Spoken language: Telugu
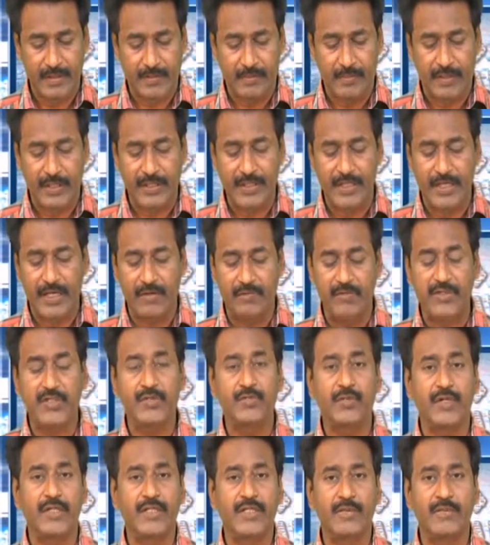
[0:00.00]
ప్రజా
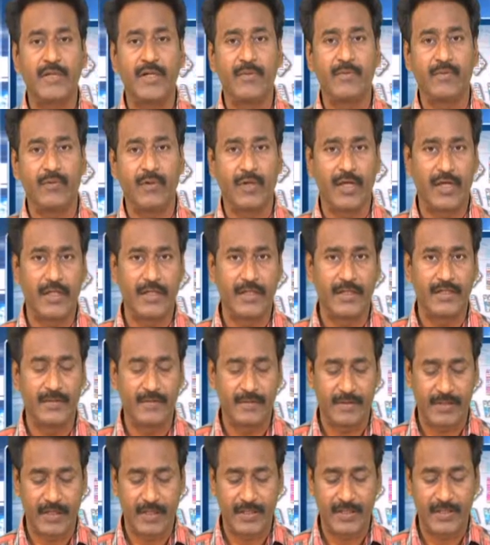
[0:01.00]
విశ్వాసమే పునాది
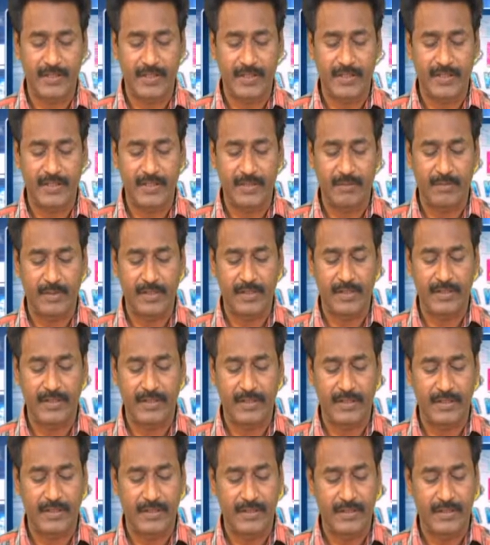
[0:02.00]
రాష్ట్రానికి సంబంధించిన